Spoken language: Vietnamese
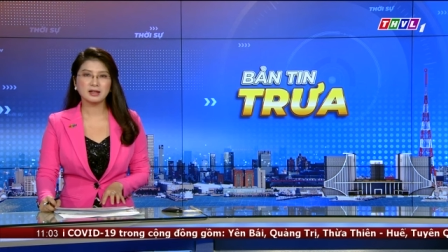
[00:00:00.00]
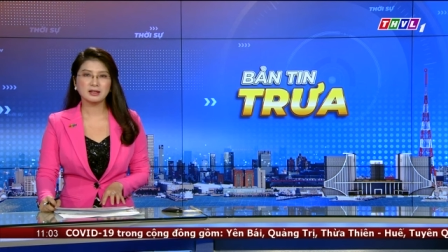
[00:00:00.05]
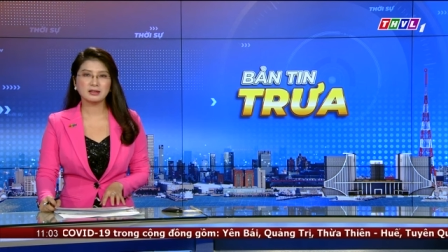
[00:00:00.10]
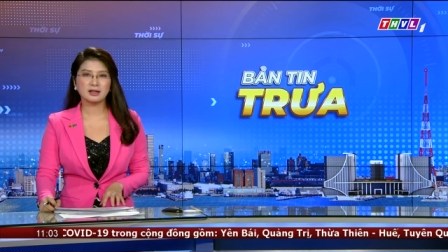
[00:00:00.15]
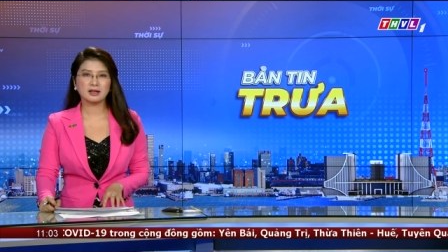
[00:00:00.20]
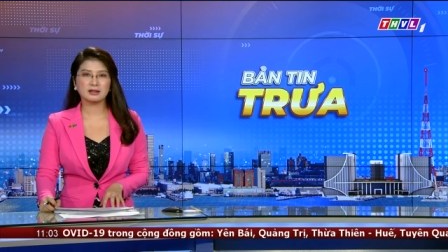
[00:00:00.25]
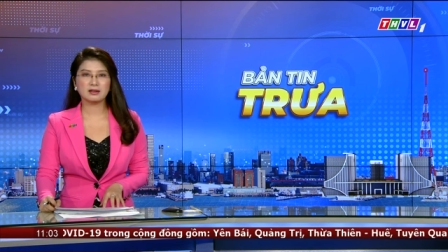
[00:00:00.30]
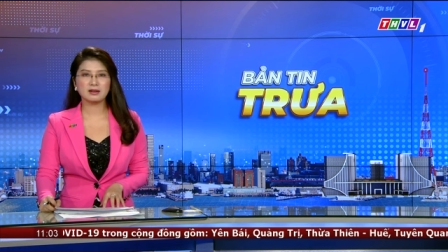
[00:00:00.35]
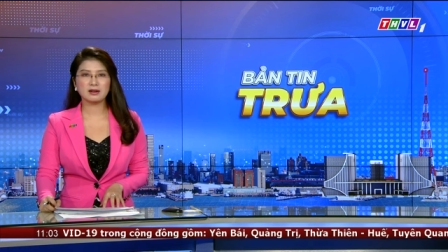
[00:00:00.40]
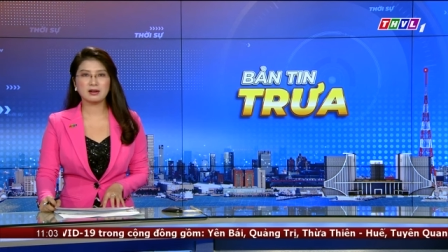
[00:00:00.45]

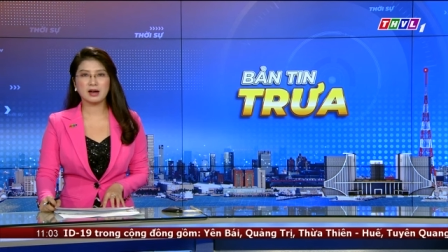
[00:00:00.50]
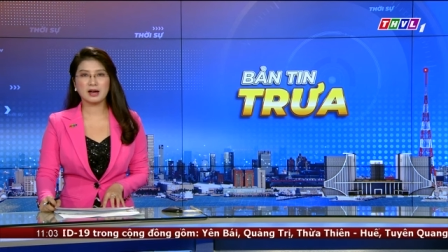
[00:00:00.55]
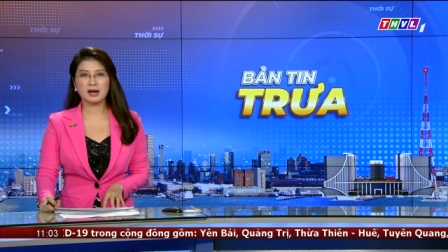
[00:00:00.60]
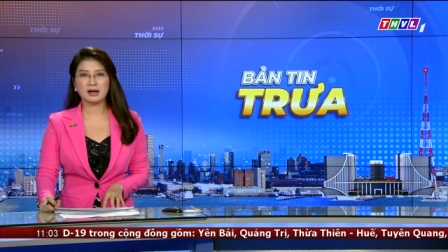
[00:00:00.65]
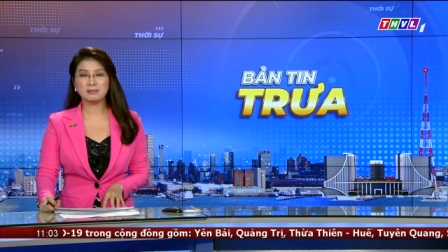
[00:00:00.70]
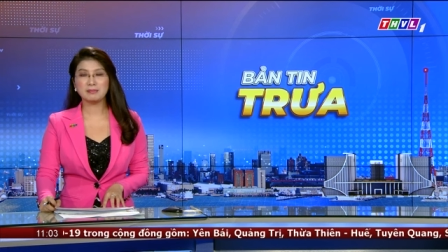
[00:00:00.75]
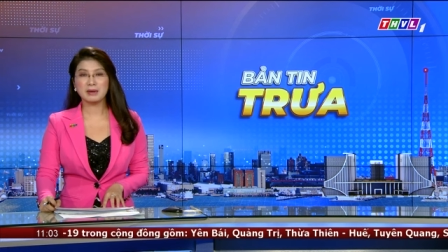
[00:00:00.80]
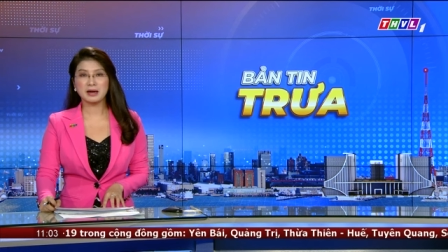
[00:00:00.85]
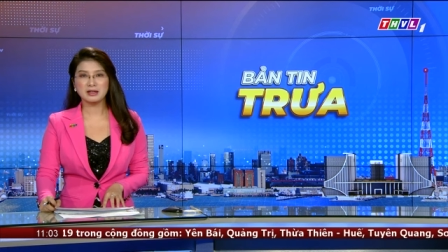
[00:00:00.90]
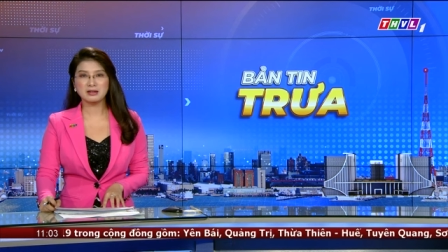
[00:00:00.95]
Và tất
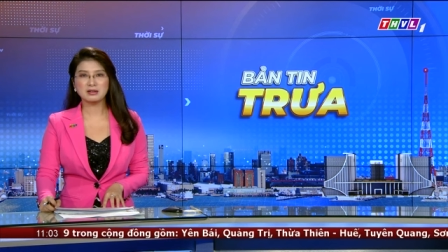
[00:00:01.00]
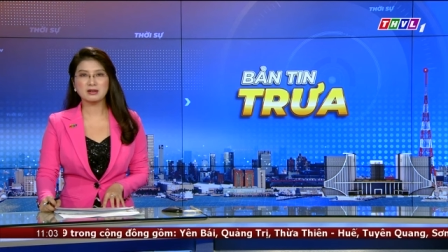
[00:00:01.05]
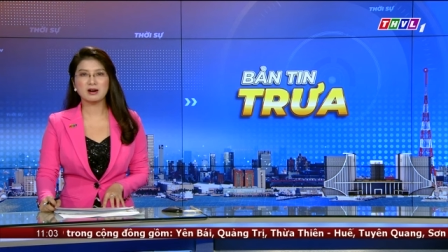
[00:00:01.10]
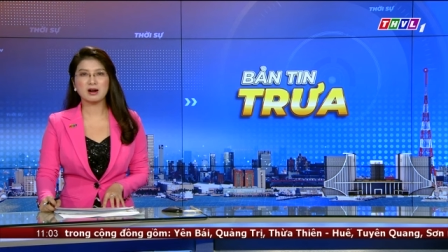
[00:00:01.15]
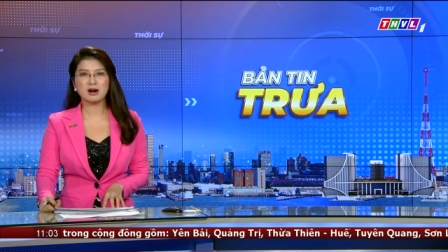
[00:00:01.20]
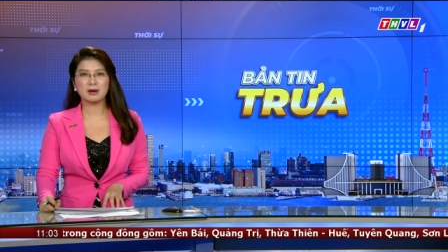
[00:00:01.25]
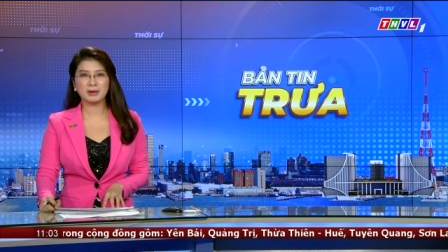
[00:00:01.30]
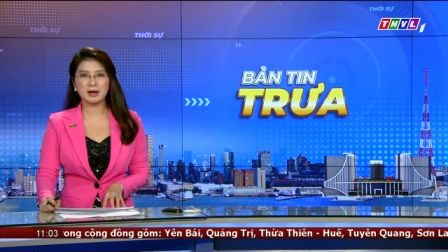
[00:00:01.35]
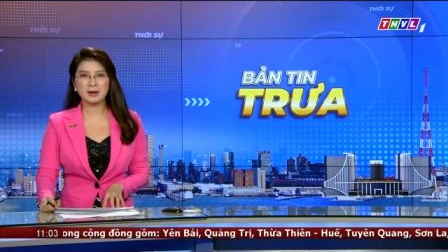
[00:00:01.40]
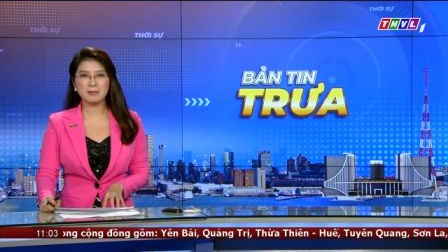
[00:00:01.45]
cả bảy trường
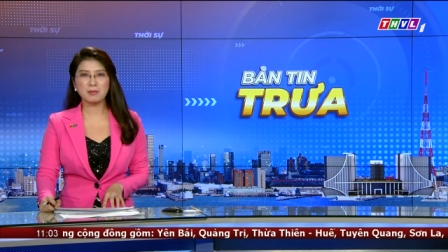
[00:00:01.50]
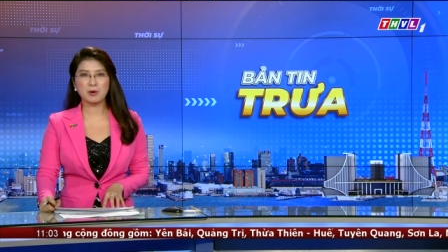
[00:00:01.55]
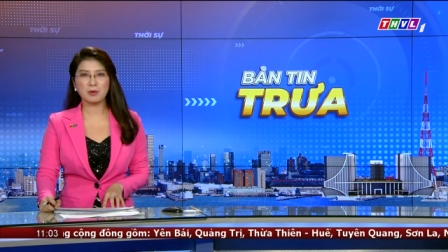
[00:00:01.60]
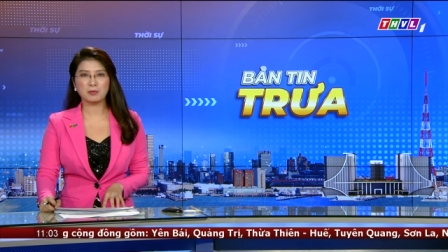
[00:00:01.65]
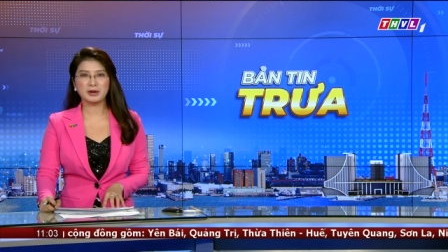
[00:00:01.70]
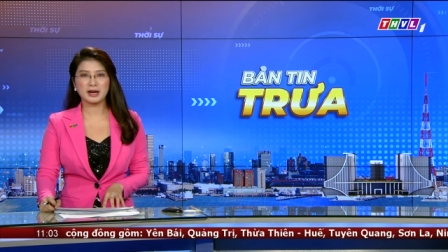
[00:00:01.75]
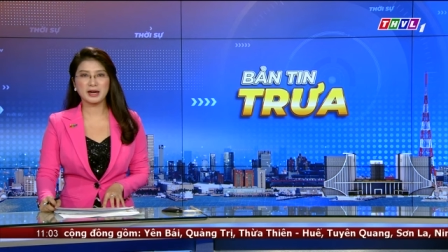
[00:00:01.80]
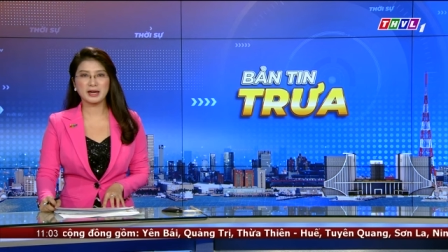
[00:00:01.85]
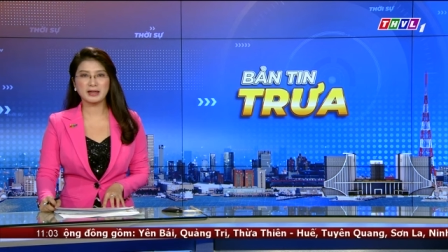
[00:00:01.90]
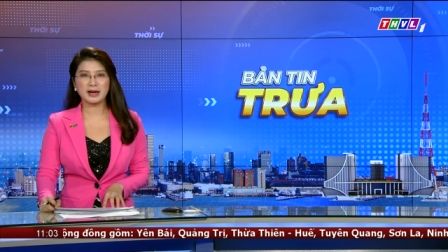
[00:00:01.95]
hợp F
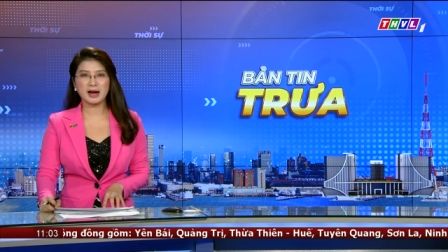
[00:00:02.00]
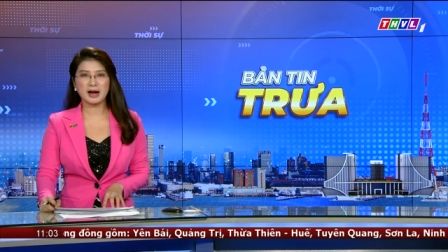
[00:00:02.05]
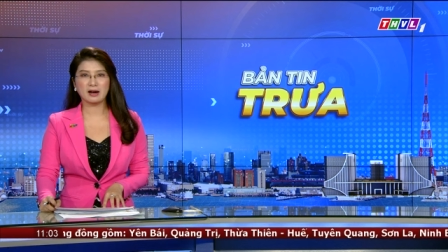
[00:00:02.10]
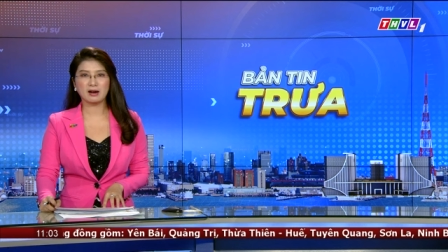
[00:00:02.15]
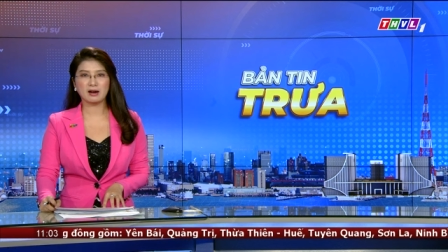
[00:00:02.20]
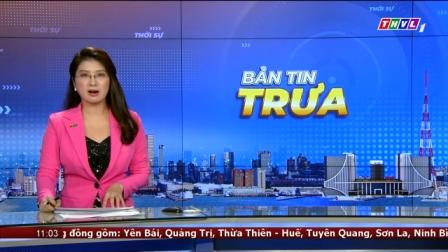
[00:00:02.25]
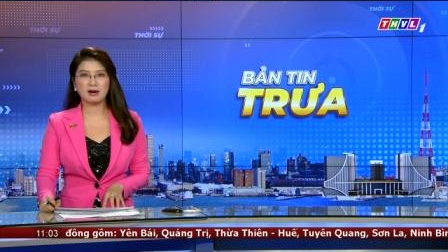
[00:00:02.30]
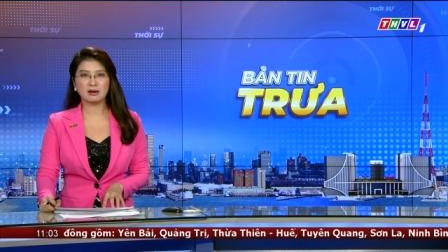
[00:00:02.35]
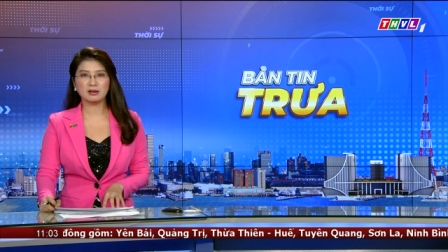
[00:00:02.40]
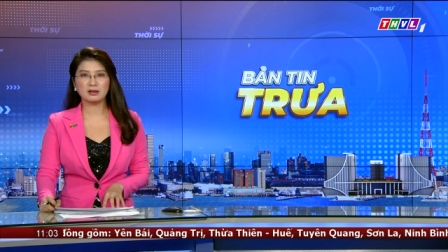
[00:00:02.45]
một này đã
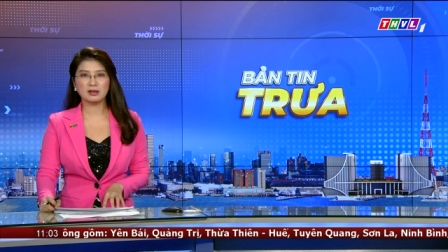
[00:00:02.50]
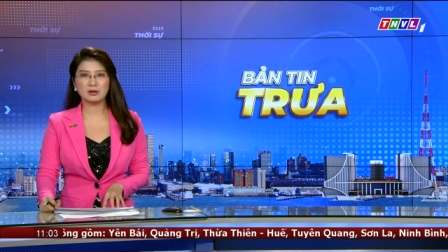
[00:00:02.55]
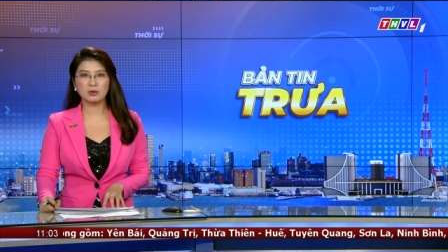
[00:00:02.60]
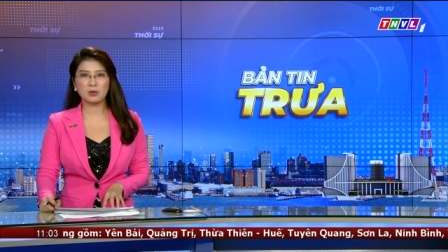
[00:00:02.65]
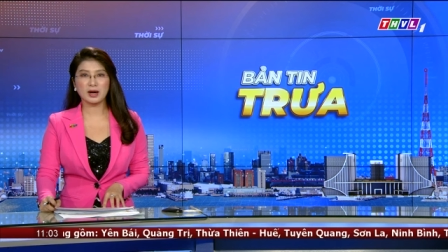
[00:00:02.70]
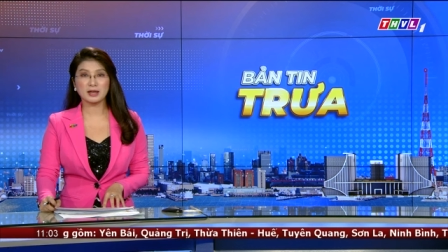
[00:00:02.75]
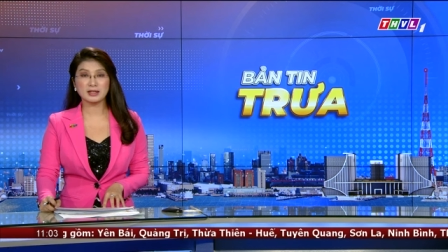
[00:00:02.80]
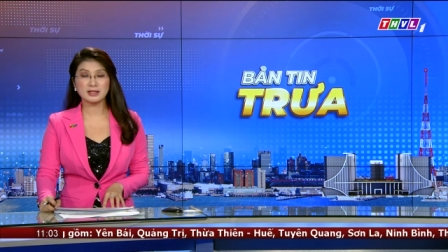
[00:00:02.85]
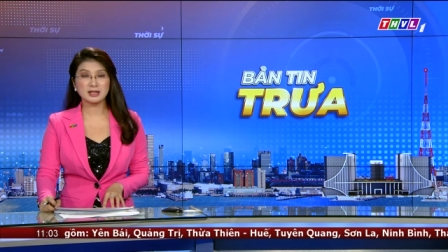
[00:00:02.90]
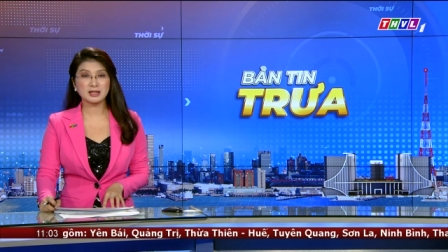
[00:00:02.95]
có kết
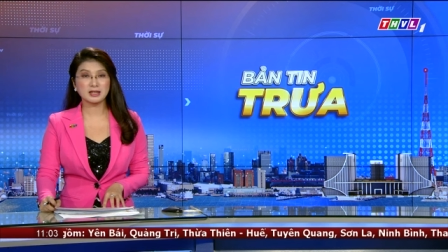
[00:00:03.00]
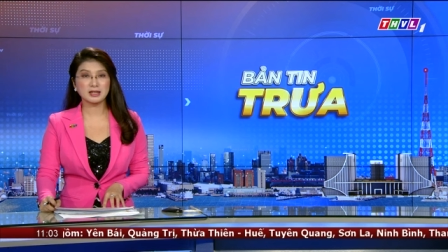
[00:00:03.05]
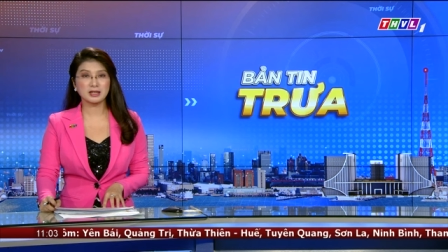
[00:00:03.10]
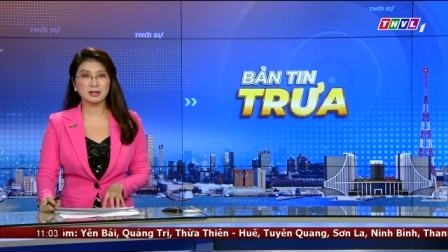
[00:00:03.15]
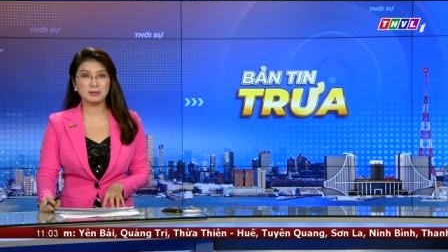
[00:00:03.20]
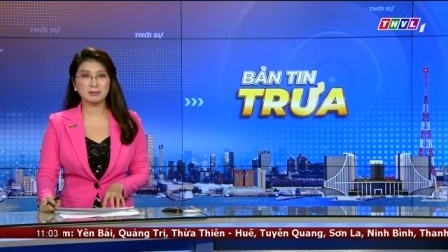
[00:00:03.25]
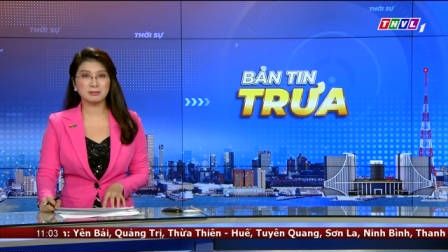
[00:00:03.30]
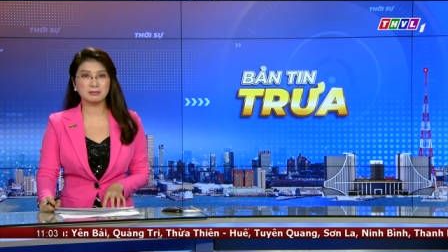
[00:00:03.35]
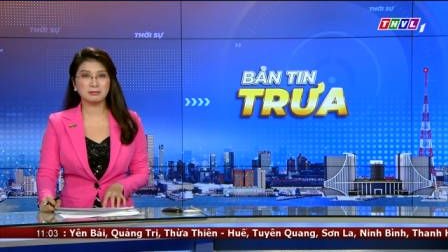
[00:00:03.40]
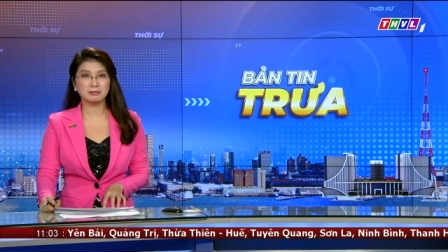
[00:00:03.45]
quả xét
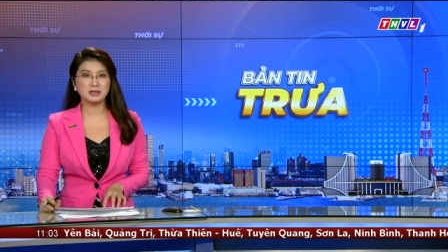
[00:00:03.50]
nghiệm